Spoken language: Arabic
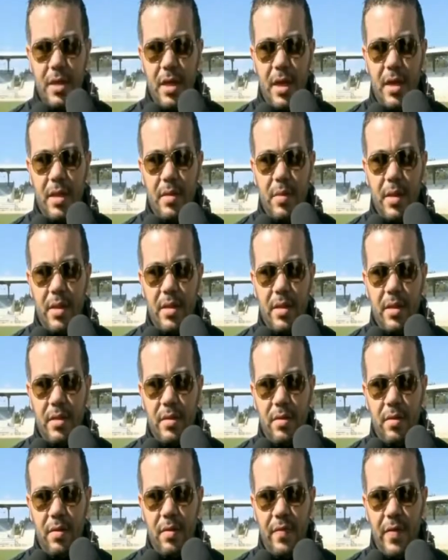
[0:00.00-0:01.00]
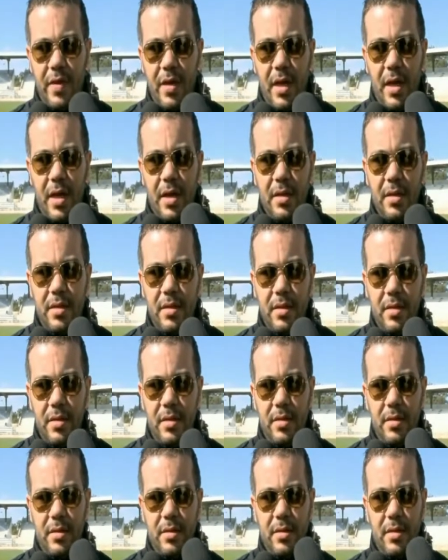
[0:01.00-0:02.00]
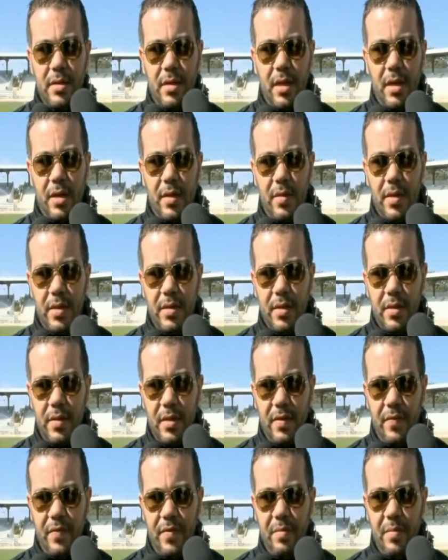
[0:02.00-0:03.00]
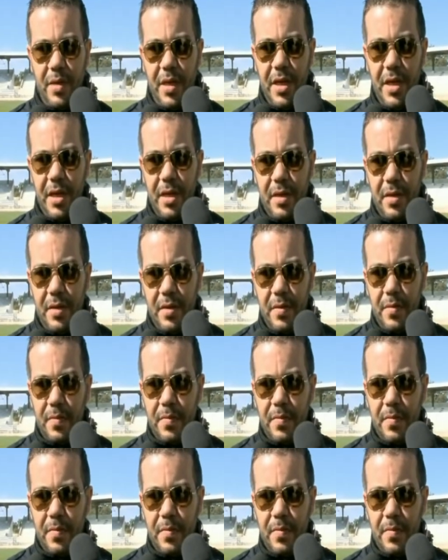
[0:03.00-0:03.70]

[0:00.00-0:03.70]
اشغال تمثلت دونك في اعاده آه، قنوات تصريف المياه